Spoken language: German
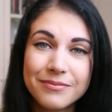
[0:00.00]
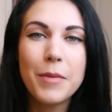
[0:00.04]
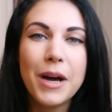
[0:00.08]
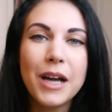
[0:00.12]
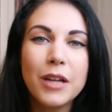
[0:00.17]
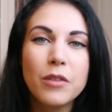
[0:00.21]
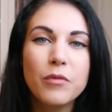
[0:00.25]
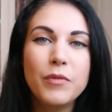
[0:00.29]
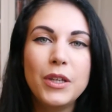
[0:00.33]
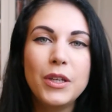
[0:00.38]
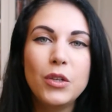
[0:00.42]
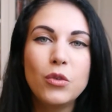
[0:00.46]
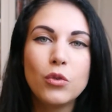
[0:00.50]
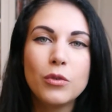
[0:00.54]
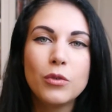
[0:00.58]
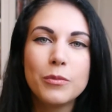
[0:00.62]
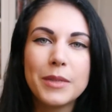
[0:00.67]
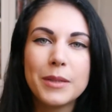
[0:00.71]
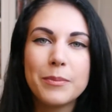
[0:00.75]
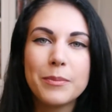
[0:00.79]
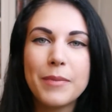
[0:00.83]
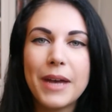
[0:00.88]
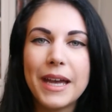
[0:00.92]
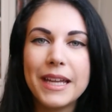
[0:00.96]
Machen wir nun
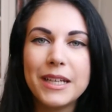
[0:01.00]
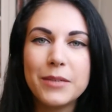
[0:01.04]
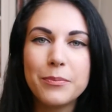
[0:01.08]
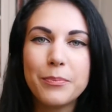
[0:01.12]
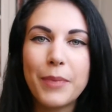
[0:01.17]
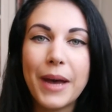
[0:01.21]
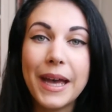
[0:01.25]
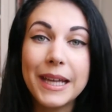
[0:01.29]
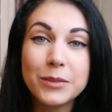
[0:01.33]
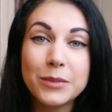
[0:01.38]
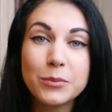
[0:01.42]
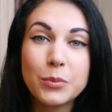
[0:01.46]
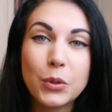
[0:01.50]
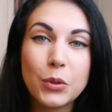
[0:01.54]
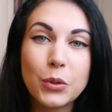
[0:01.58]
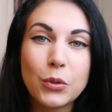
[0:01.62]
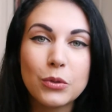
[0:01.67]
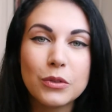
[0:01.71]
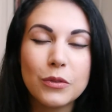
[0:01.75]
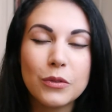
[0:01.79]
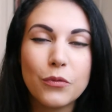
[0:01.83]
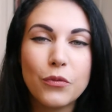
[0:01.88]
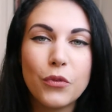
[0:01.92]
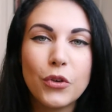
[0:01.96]
mit meinen beiden
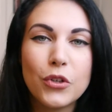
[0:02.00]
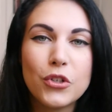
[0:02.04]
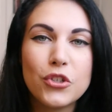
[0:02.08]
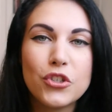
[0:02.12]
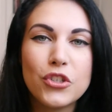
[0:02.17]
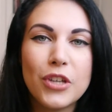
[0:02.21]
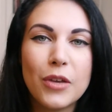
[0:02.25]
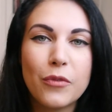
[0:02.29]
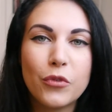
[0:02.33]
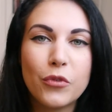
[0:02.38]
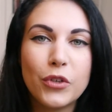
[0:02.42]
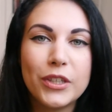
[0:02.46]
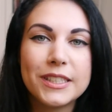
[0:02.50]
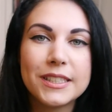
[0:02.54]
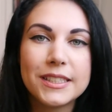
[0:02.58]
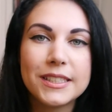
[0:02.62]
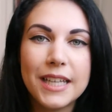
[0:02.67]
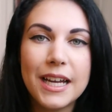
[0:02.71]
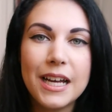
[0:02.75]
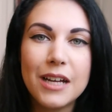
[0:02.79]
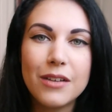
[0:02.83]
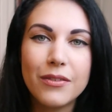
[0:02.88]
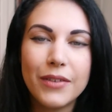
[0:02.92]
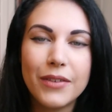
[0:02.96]
Produkten von Jeffree
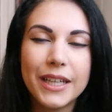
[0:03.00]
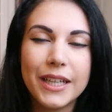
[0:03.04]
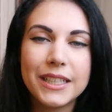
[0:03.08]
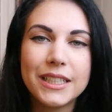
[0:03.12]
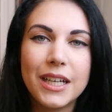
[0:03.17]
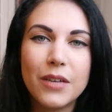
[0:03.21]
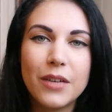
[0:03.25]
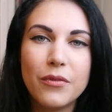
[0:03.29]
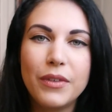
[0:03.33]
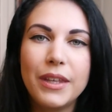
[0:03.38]
Star weiter.